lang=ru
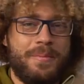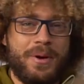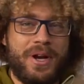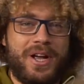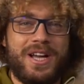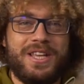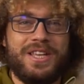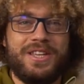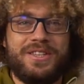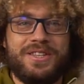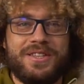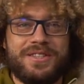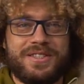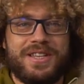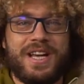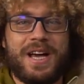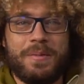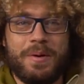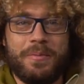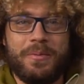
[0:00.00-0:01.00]
приходите
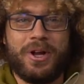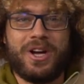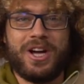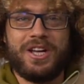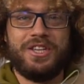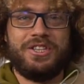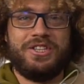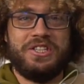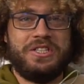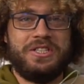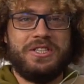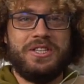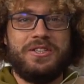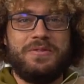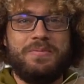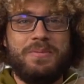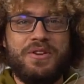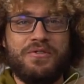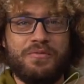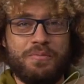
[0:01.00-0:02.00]
сами, приходите с
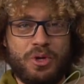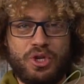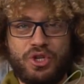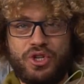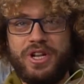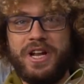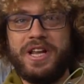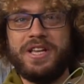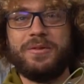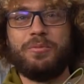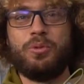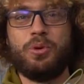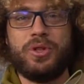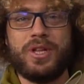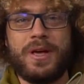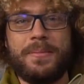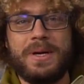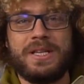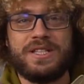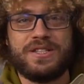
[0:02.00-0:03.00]
детьми, впечатление
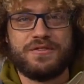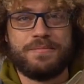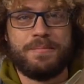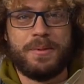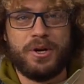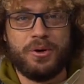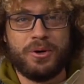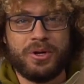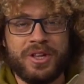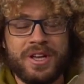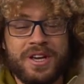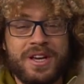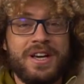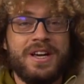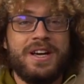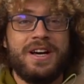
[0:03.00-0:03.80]
будет на месяц вперед.